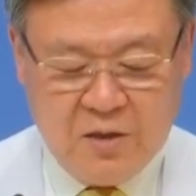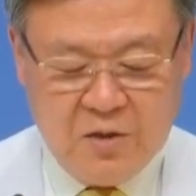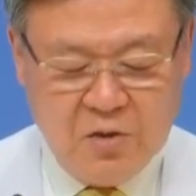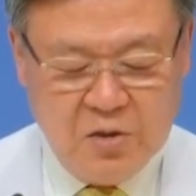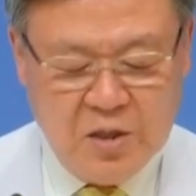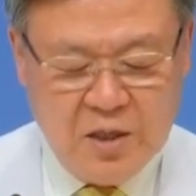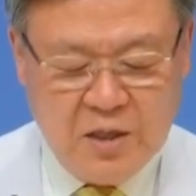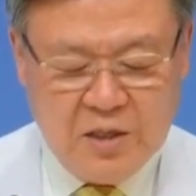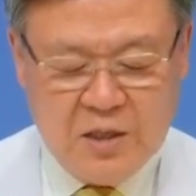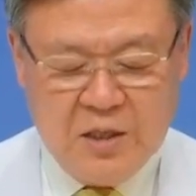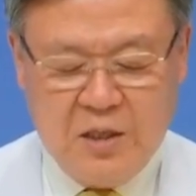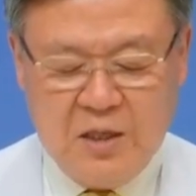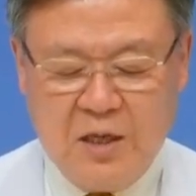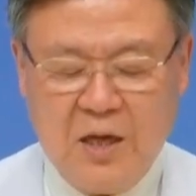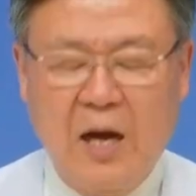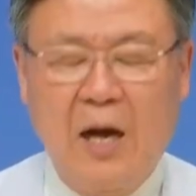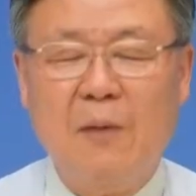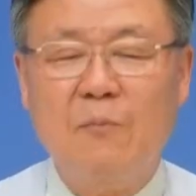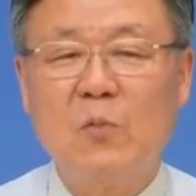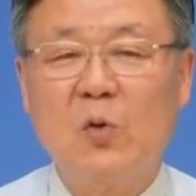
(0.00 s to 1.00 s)
그런데 이
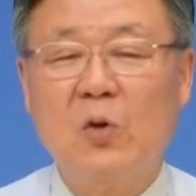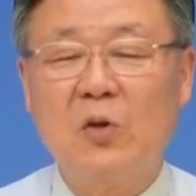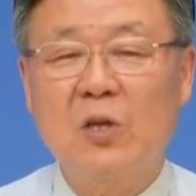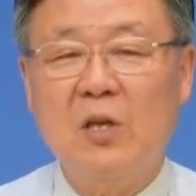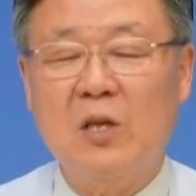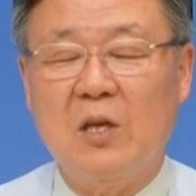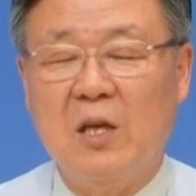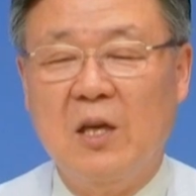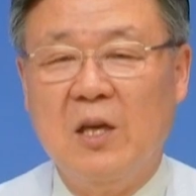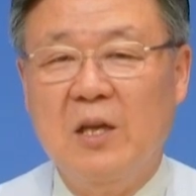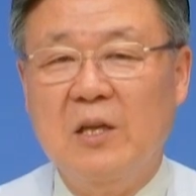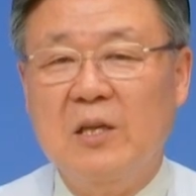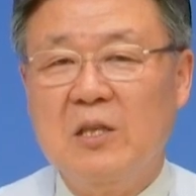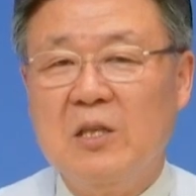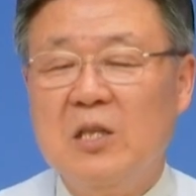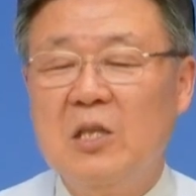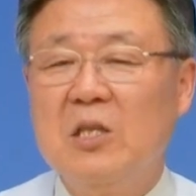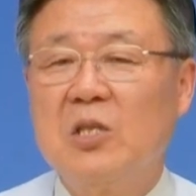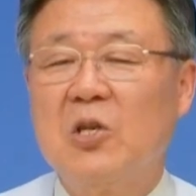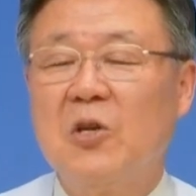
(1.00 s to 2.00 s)
감독이
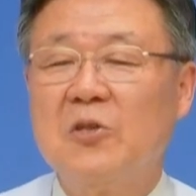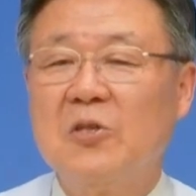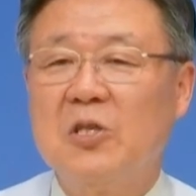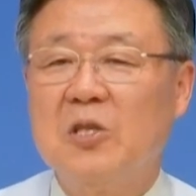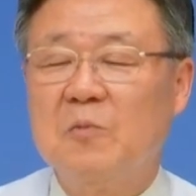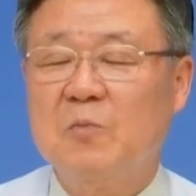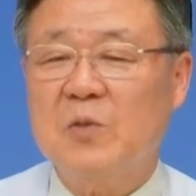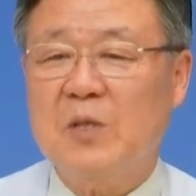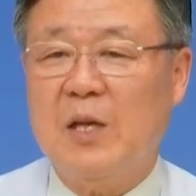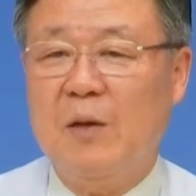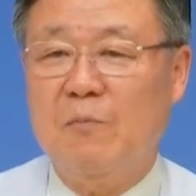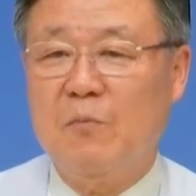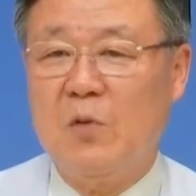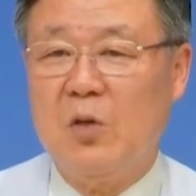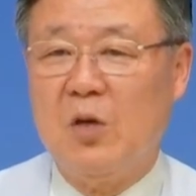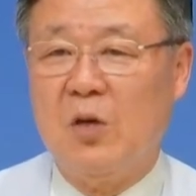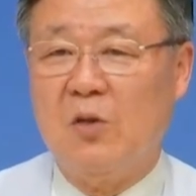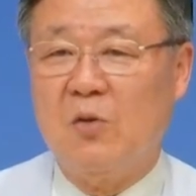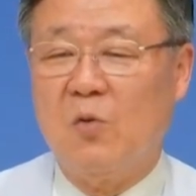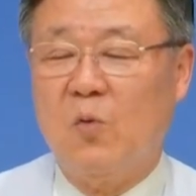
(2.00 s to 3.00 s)

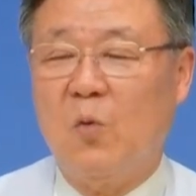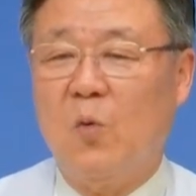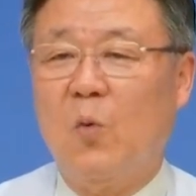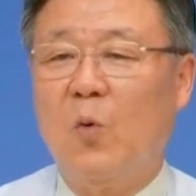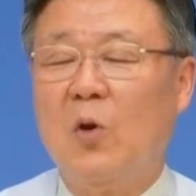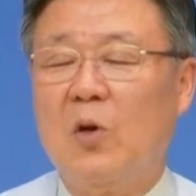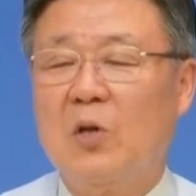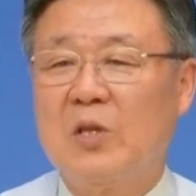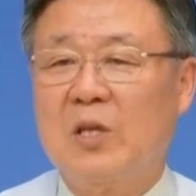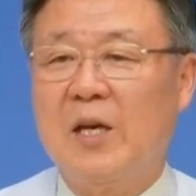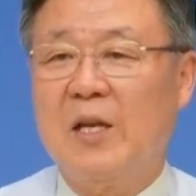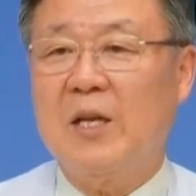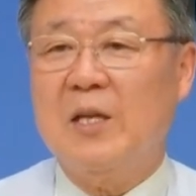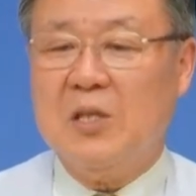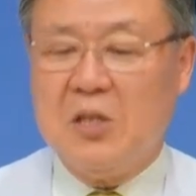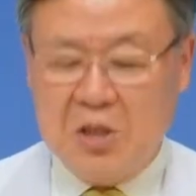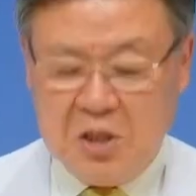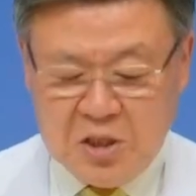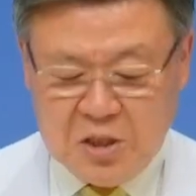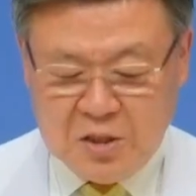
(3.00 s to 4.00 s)
2013년 5월 달에
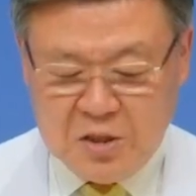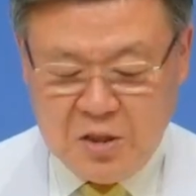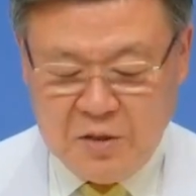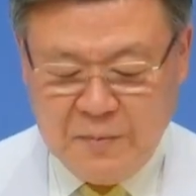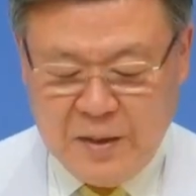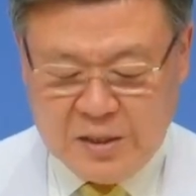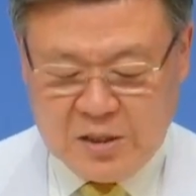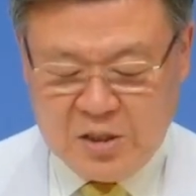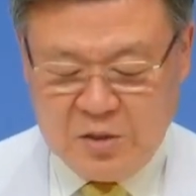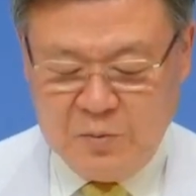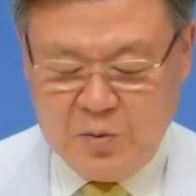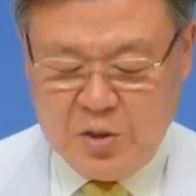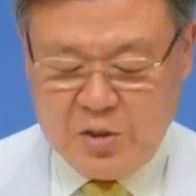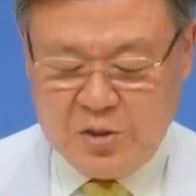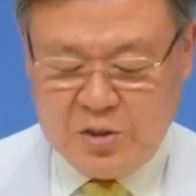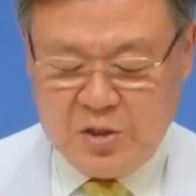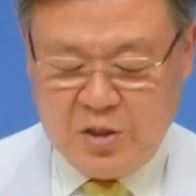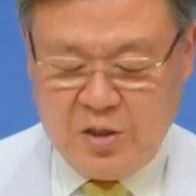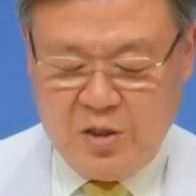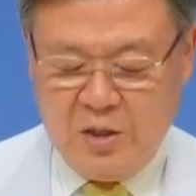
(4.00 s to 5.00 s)
시즌을
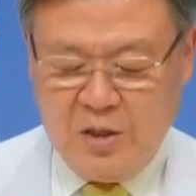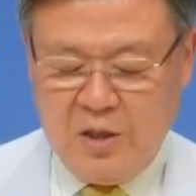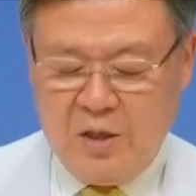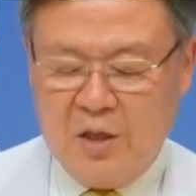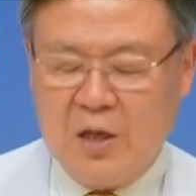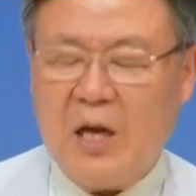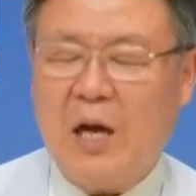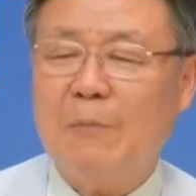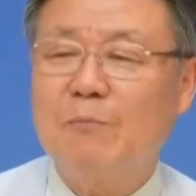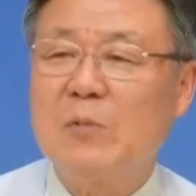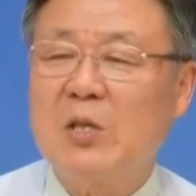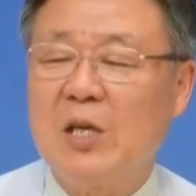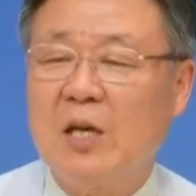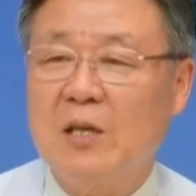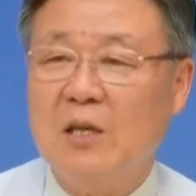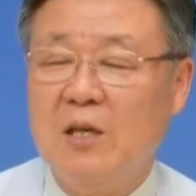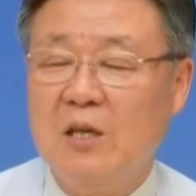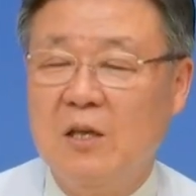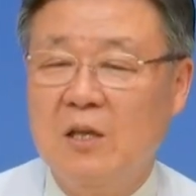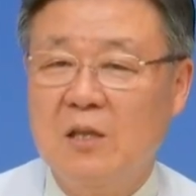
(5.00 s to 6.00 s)
마치면서
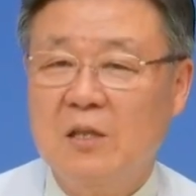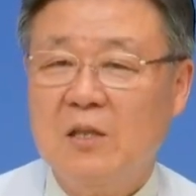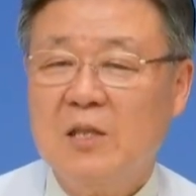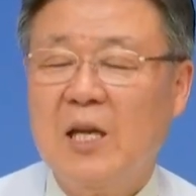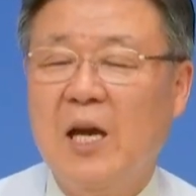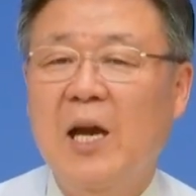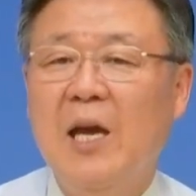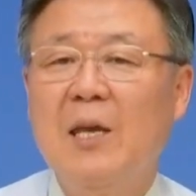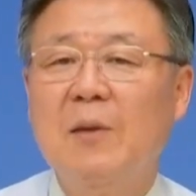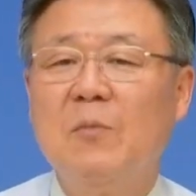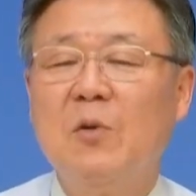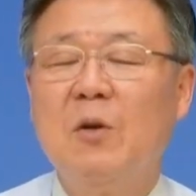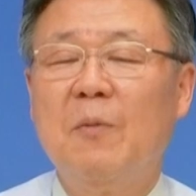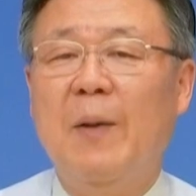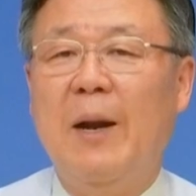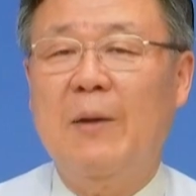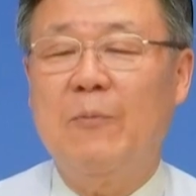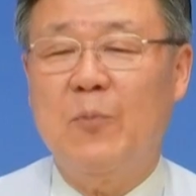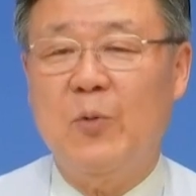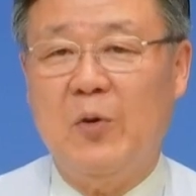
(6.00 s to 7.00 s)
갑자기 사임을
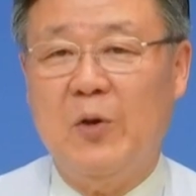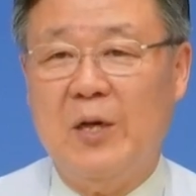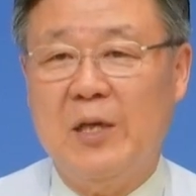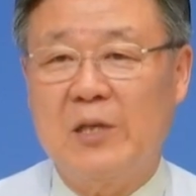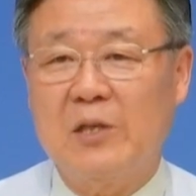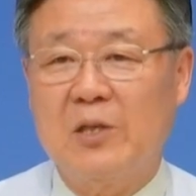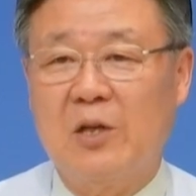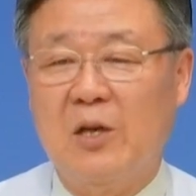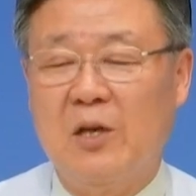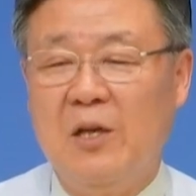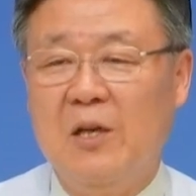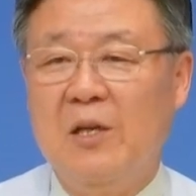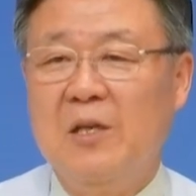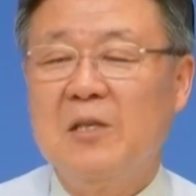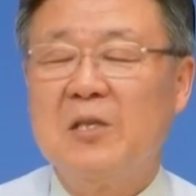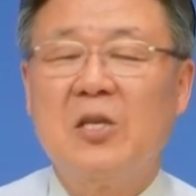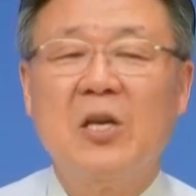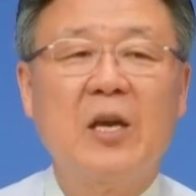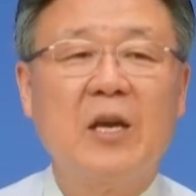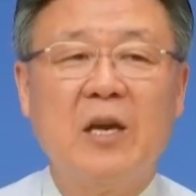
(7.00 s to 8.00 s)
발표해서
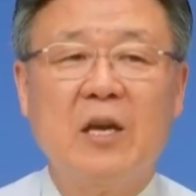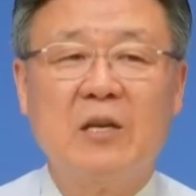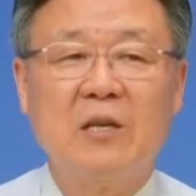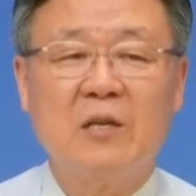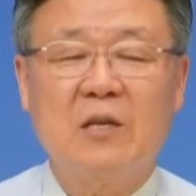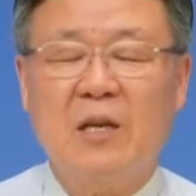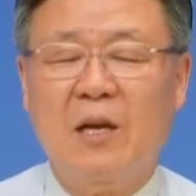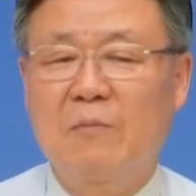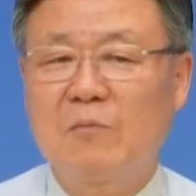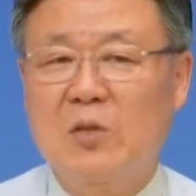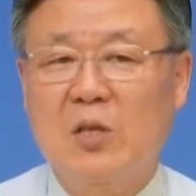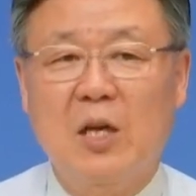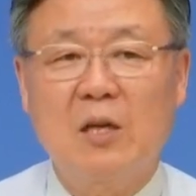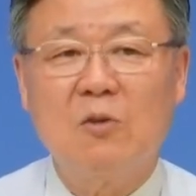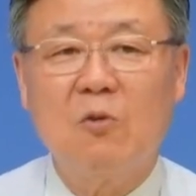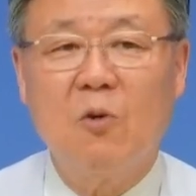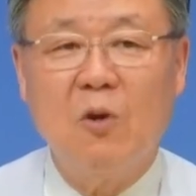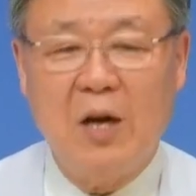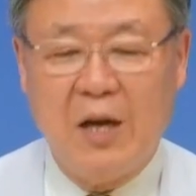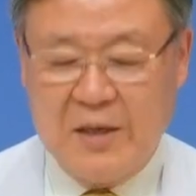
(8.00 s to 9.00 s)
세계를
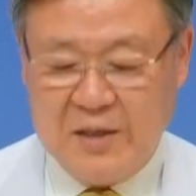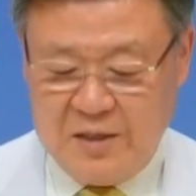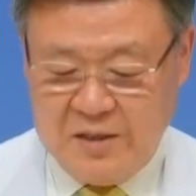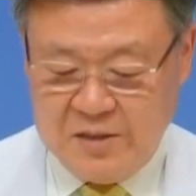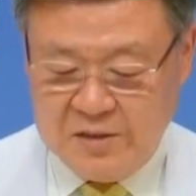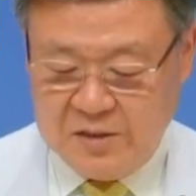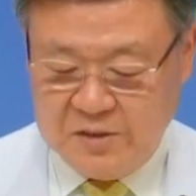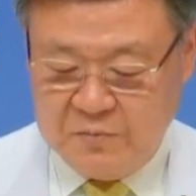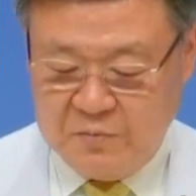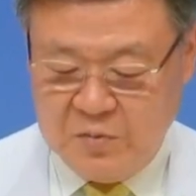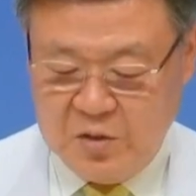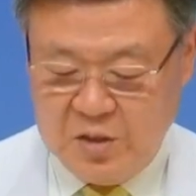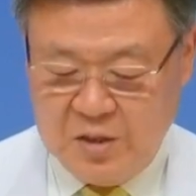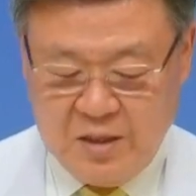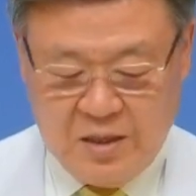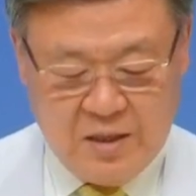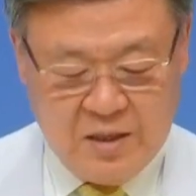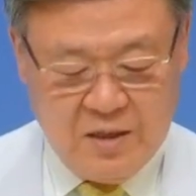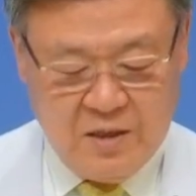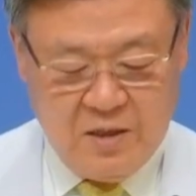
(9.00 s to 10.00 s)
깜짝 놀라게
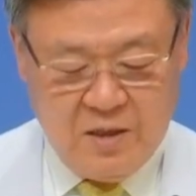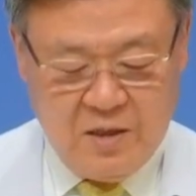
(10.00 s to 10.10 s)
했습니다.